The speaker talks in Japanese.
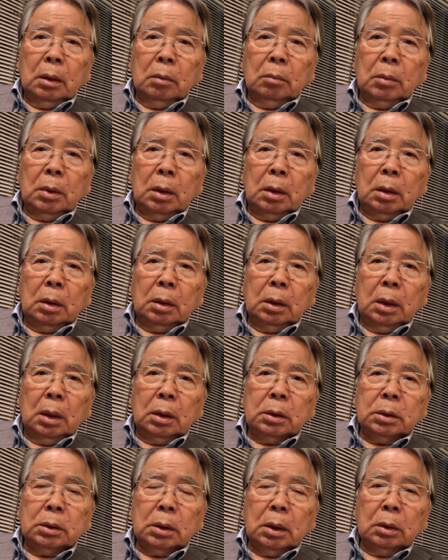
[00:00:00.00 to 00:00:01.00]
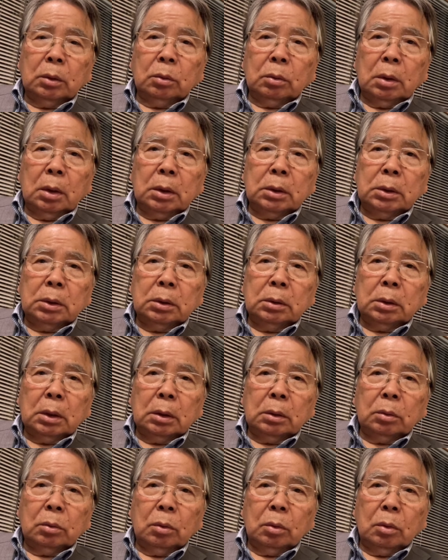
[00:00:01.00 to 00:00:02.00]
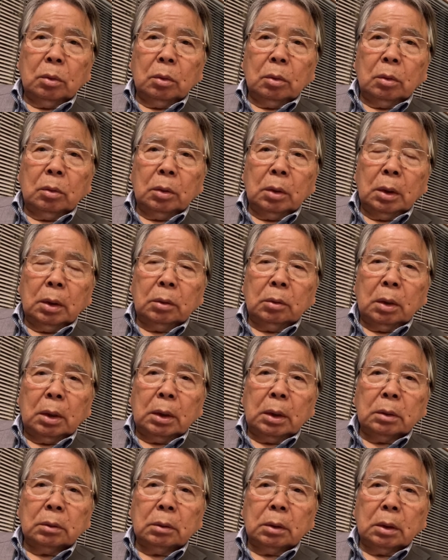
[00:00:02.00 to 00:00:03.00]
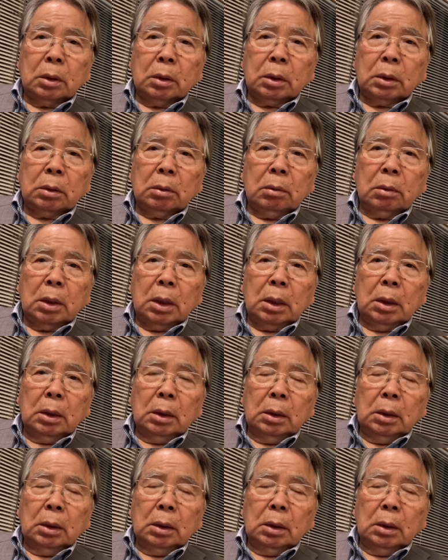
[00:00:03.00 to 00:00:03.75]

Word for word: まあね、アシスタンアシスタントの、えっとアナウンサーの方は